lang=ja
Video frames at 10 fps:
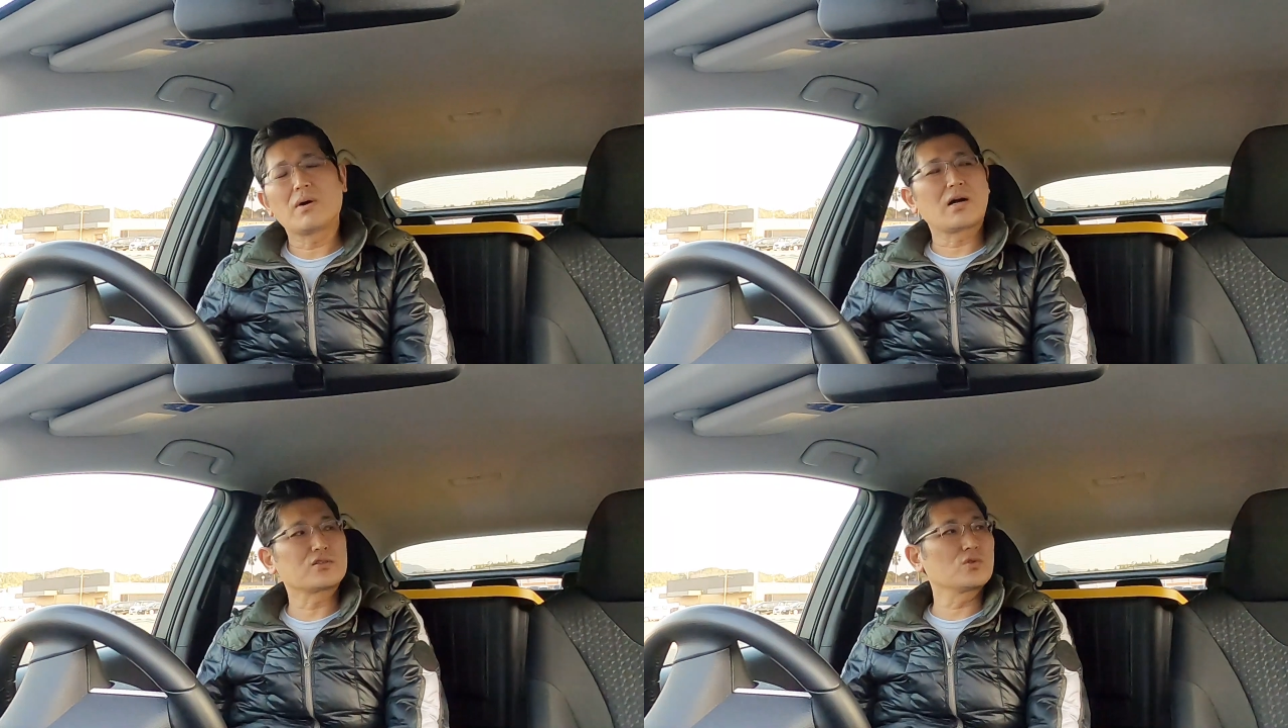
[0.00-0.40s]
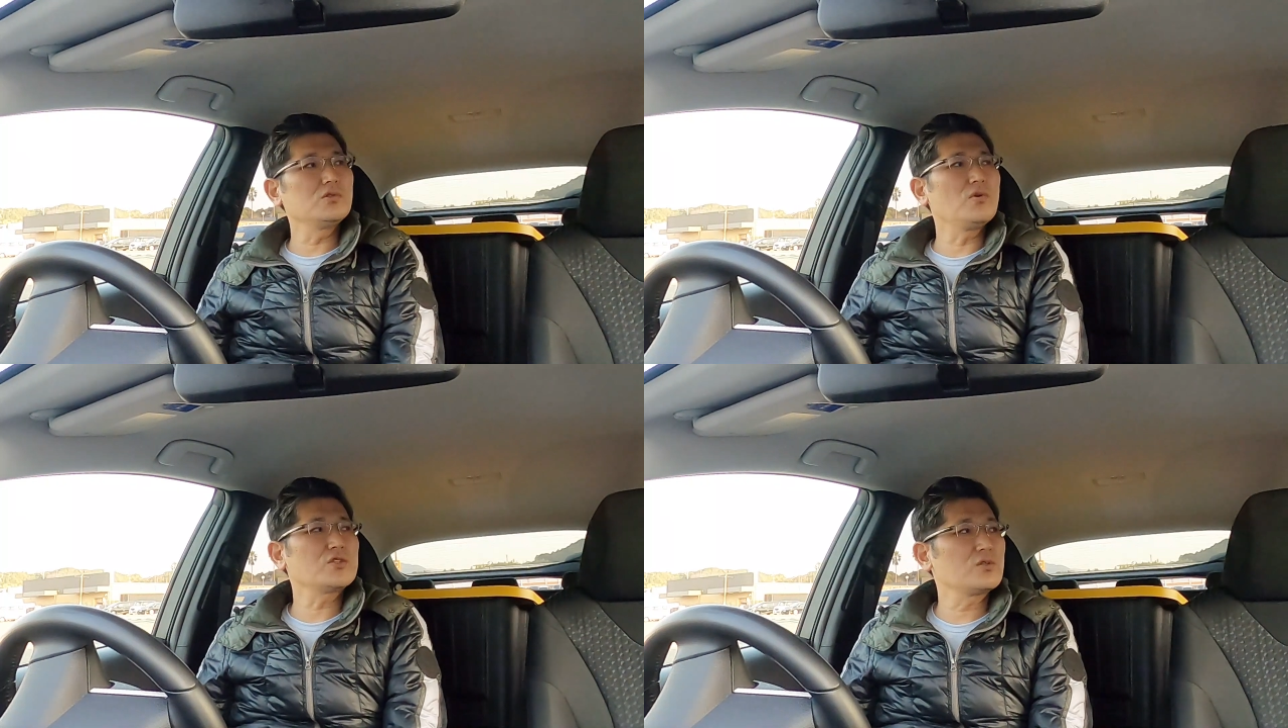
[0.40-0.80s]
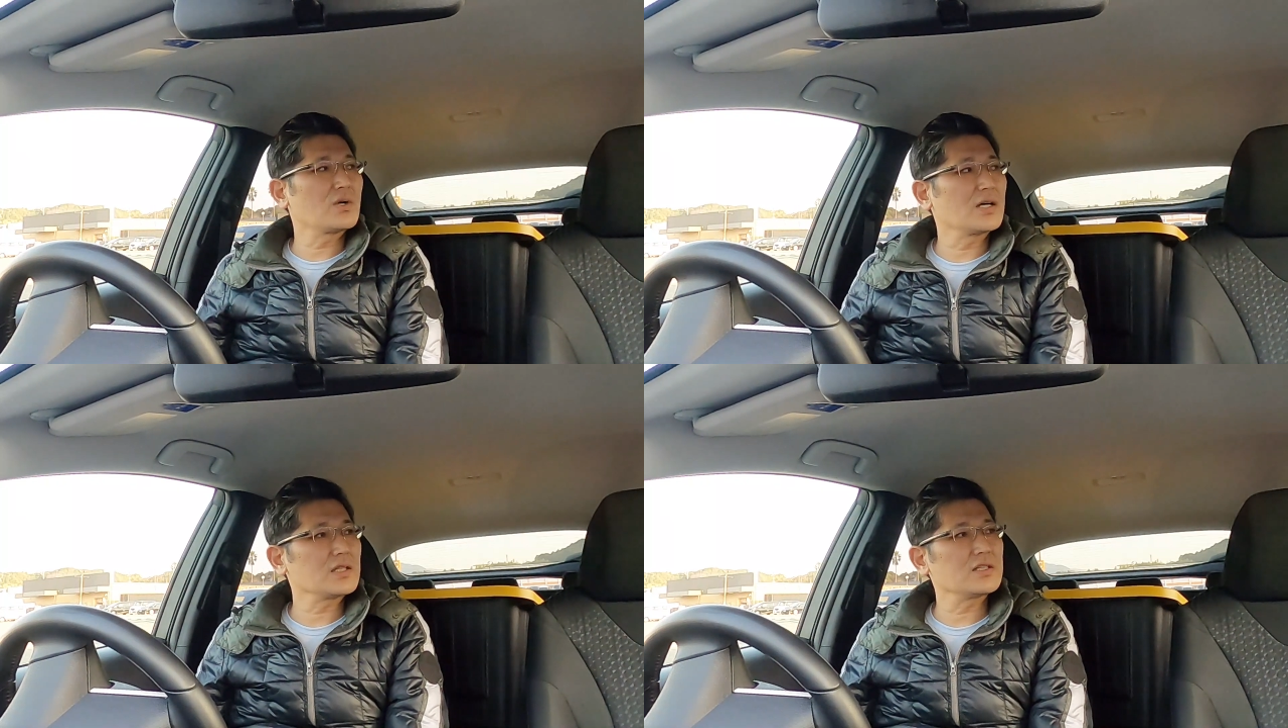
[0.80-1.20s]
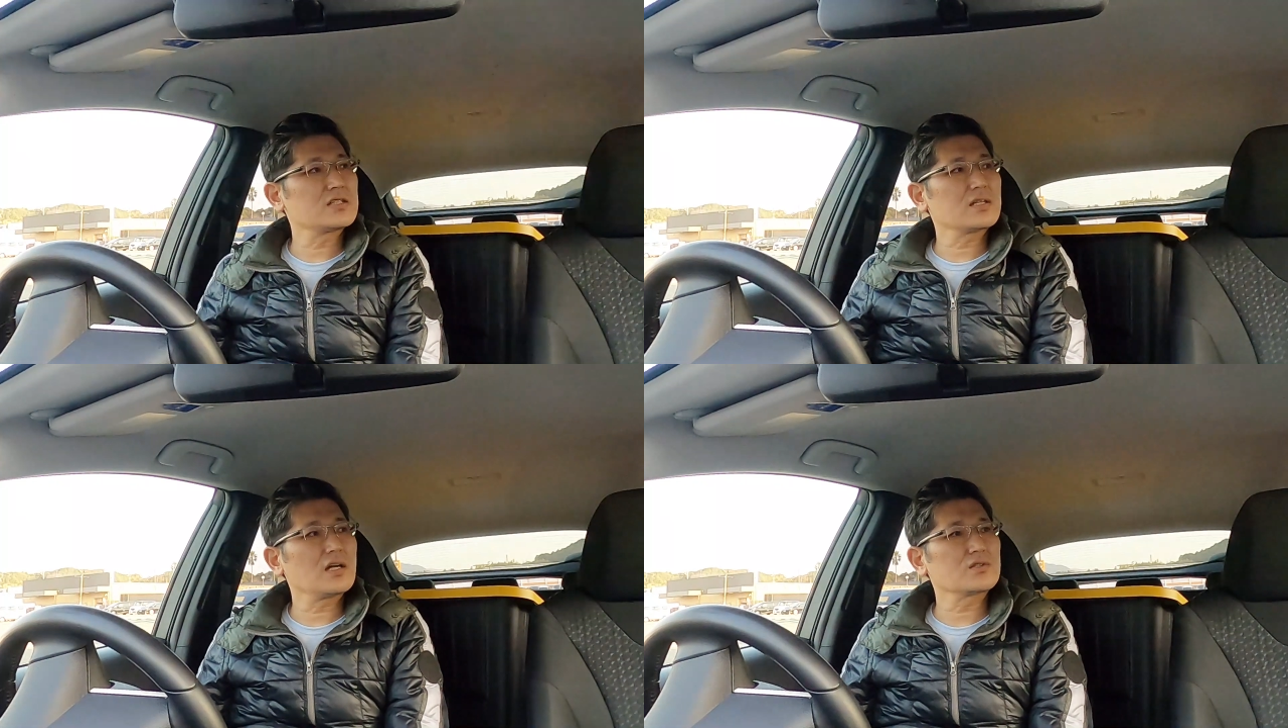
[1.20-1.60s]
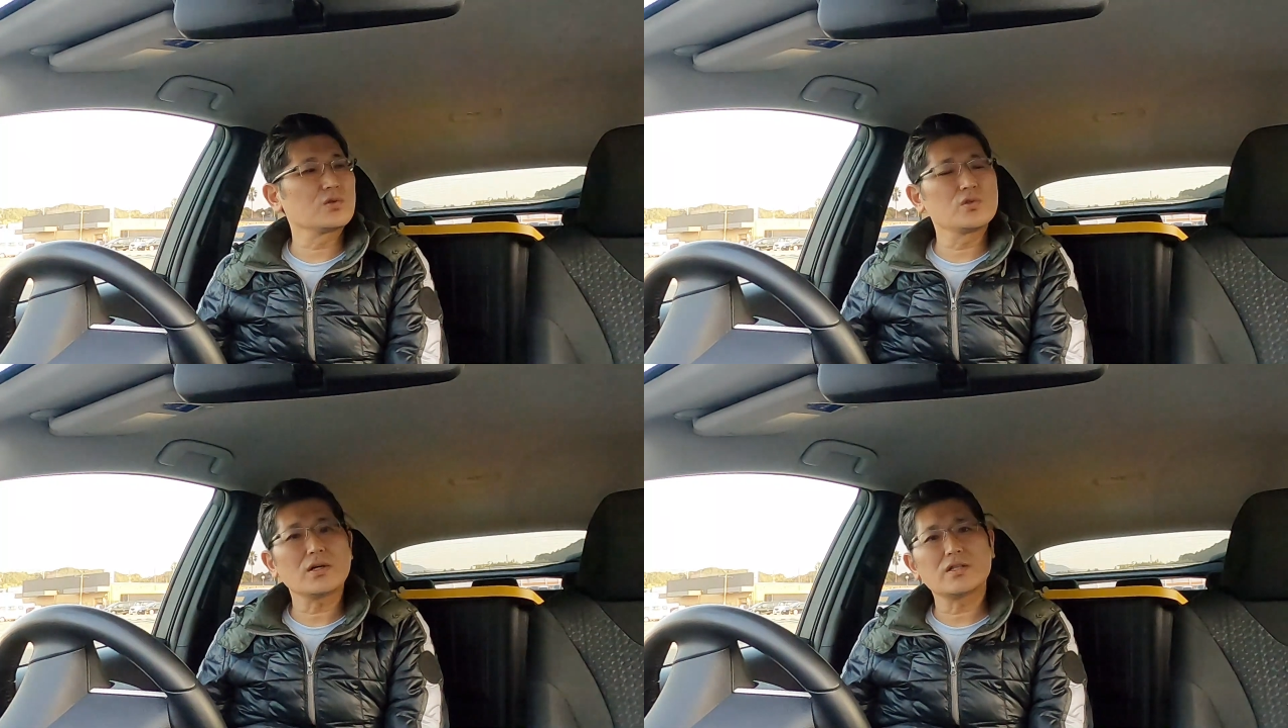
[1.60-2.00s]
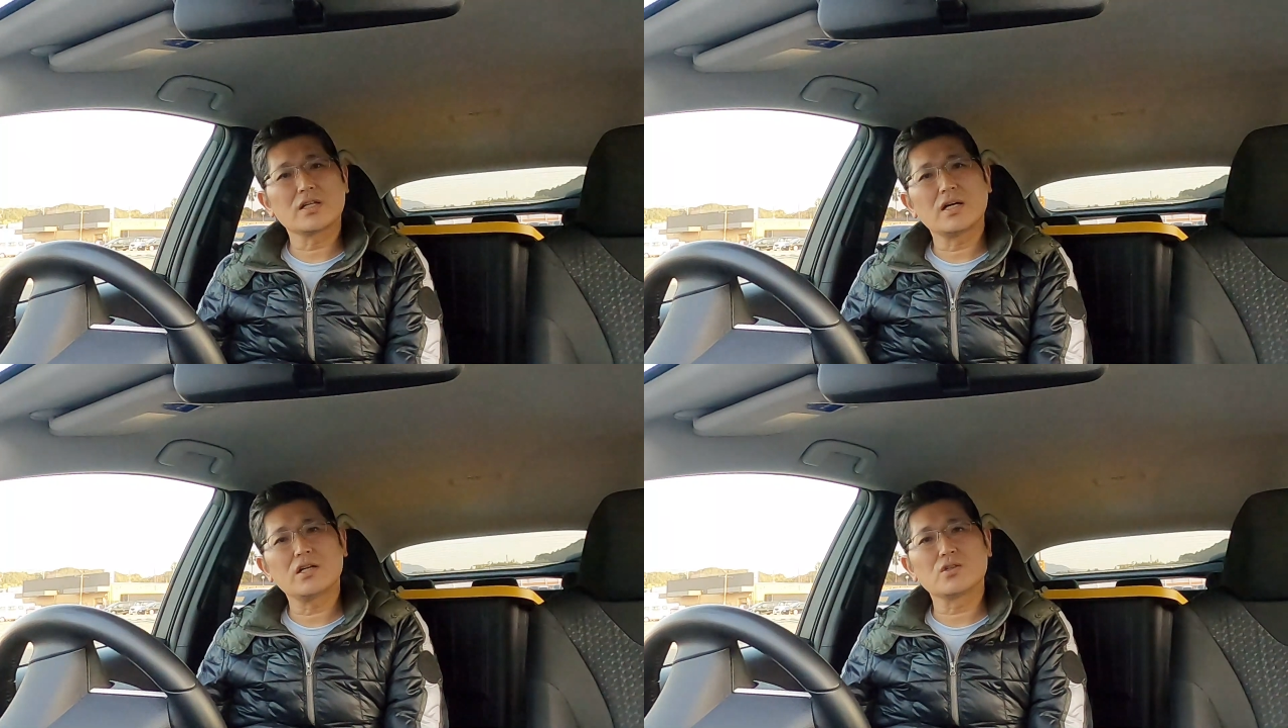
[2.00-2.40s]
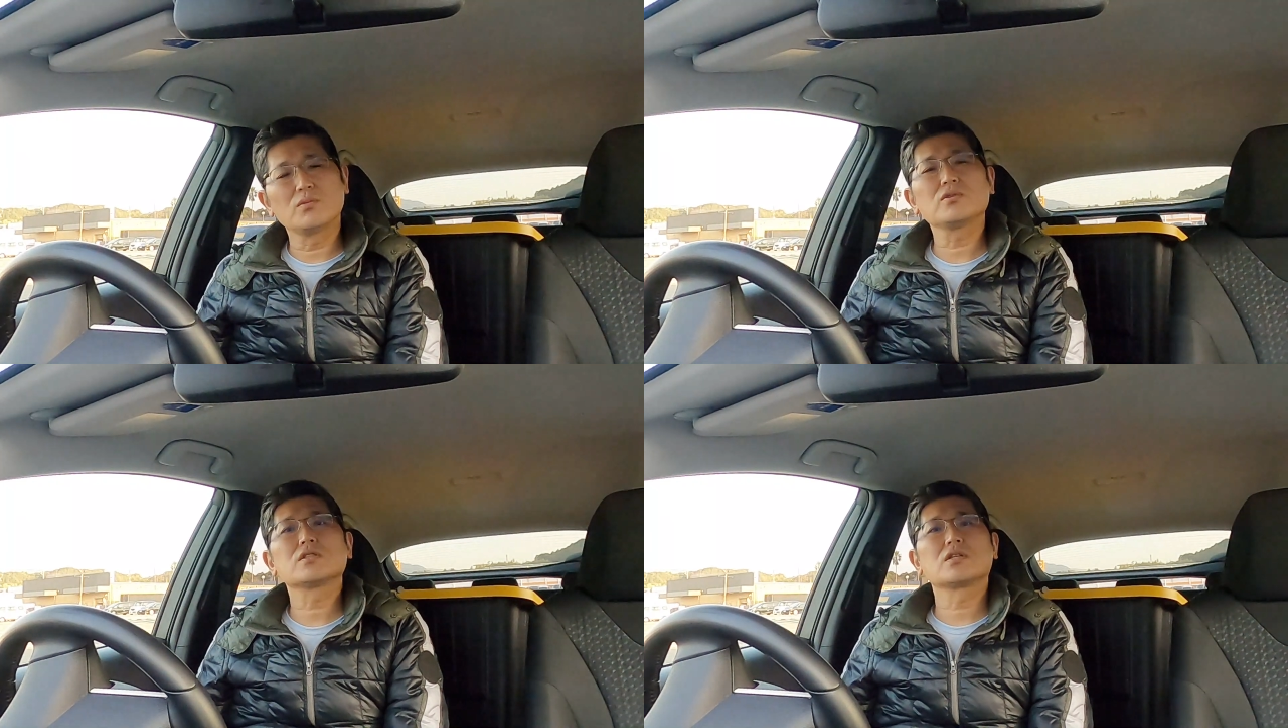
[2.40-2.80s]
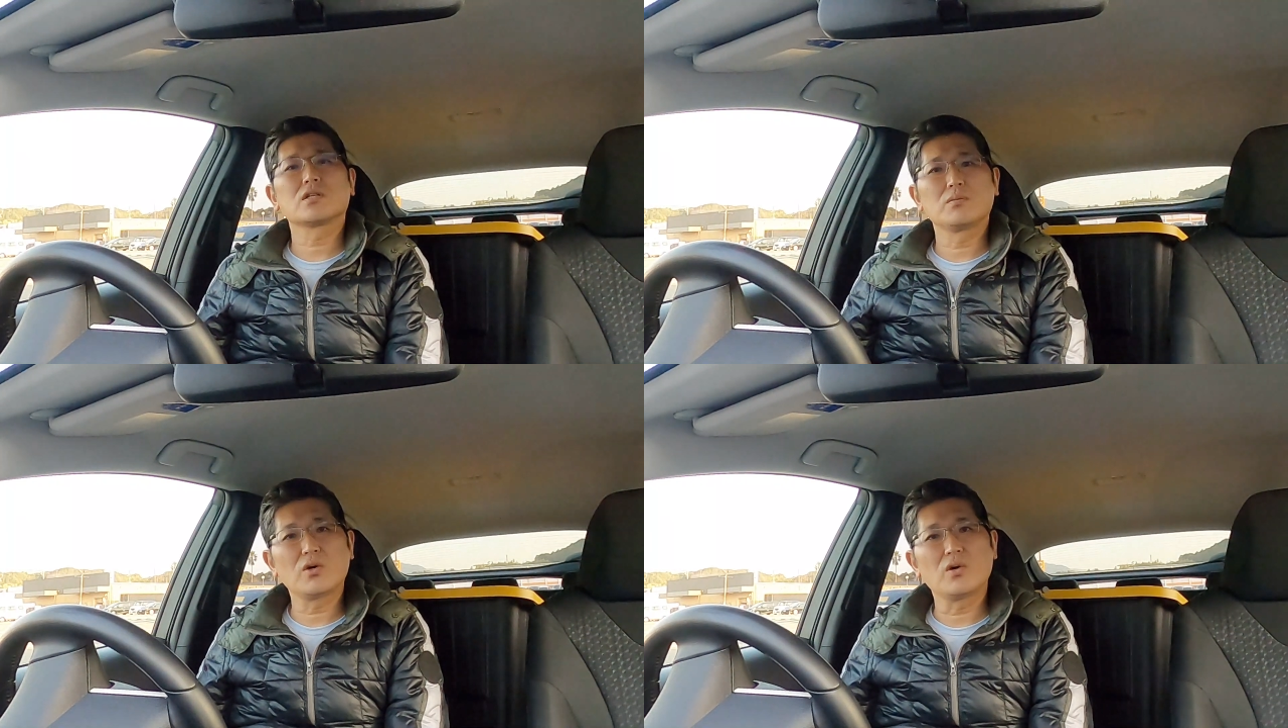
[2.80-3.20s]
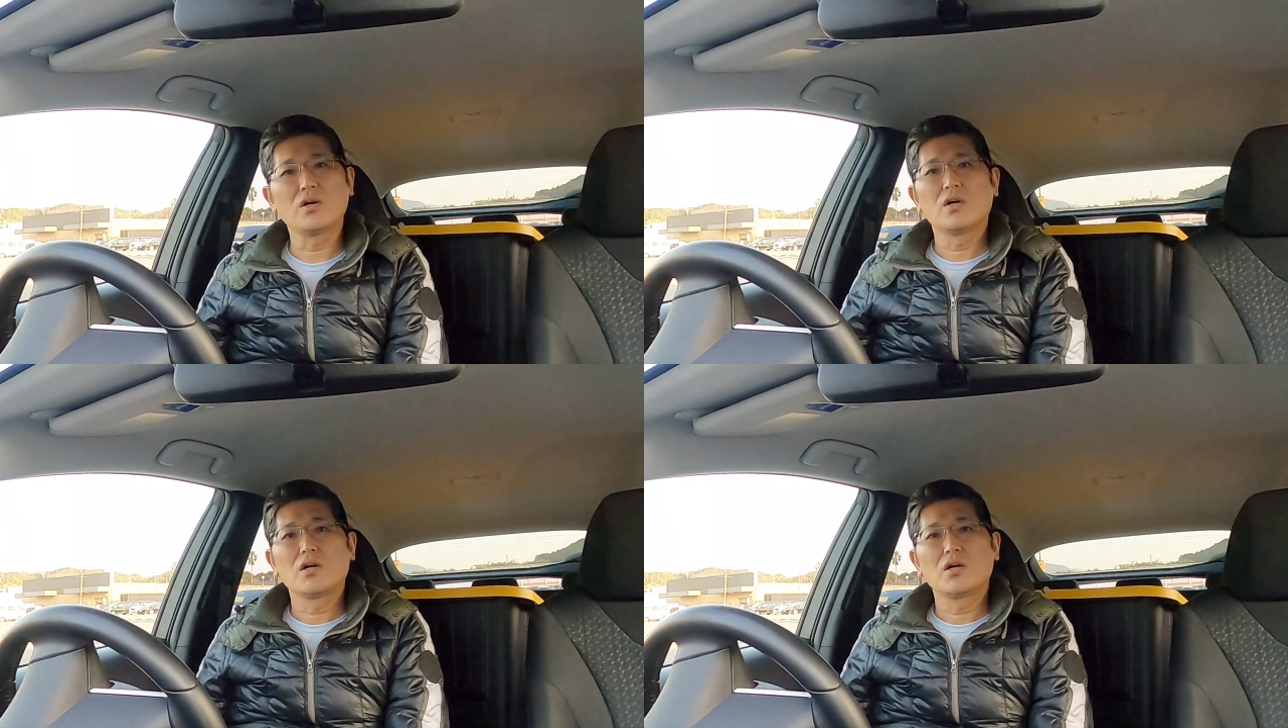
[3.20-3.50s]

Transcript: 家族持ちの方でしたら、そういうわけにいかないと思うんですけれども、